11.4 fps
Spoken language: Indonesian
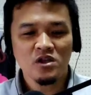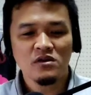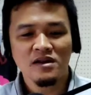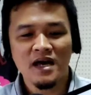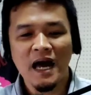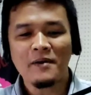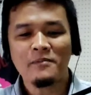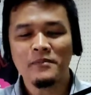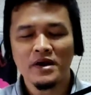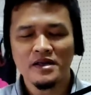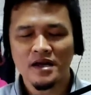mengelola
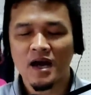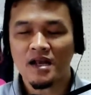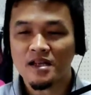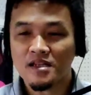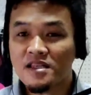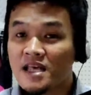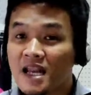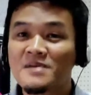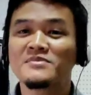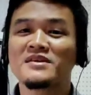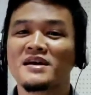apa yang ada di
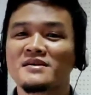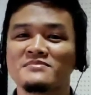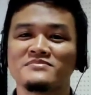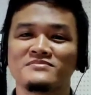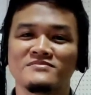dalamnya.